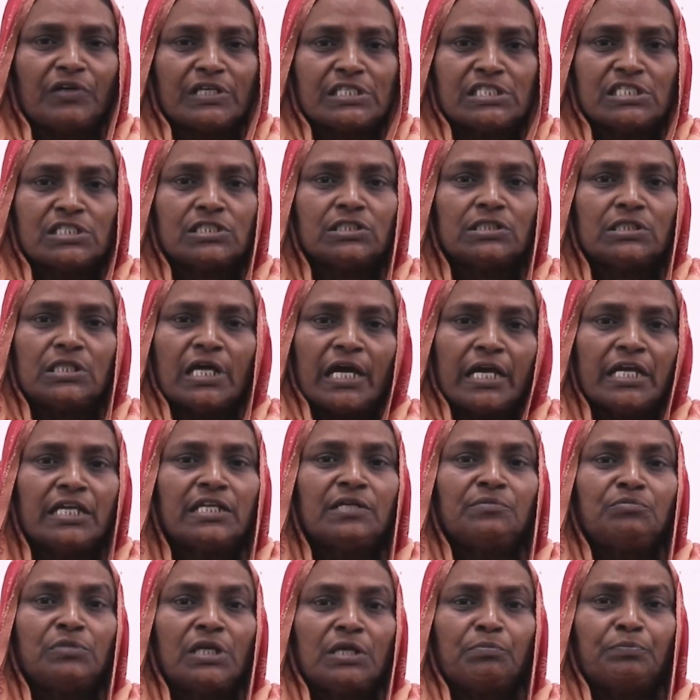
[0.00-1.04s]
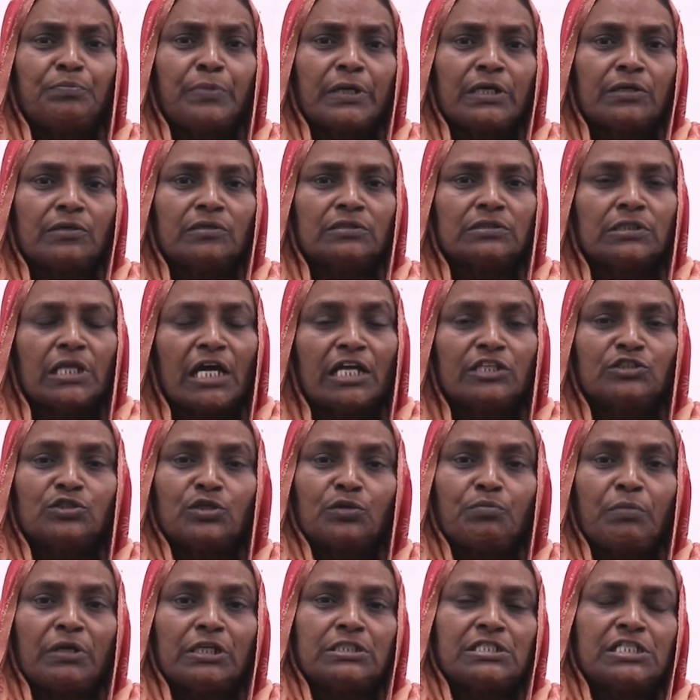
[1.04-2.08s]
ఫస్ట్ ధైర్యం నింపడం
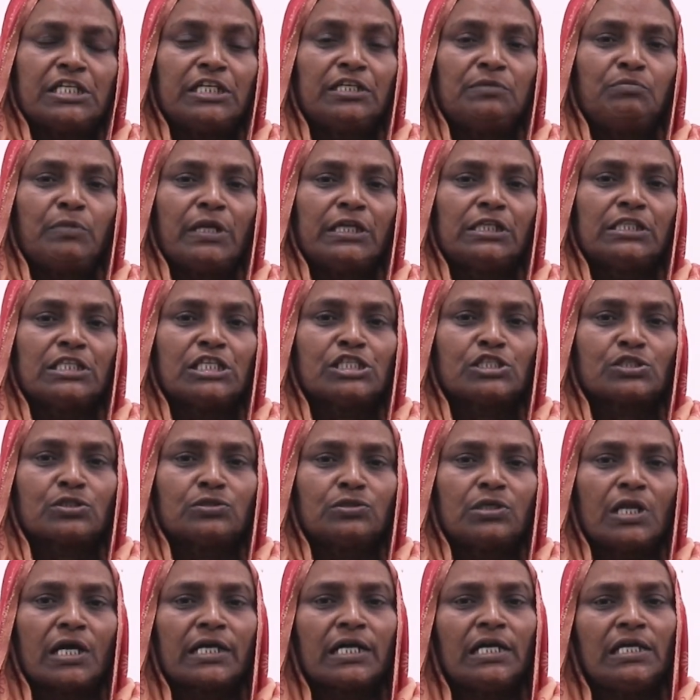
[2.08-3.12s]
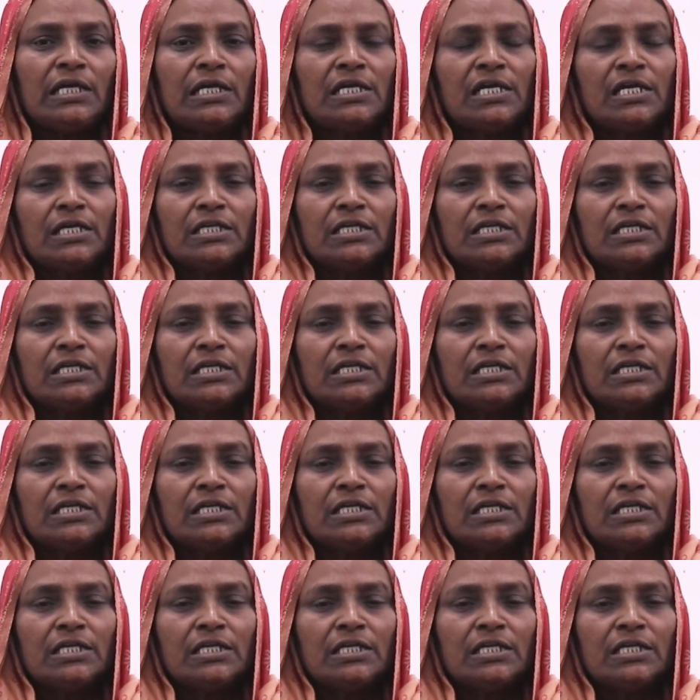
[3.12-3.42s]
దాంతో మేము ట్రీట్మెంట్ తీసుకున్నాక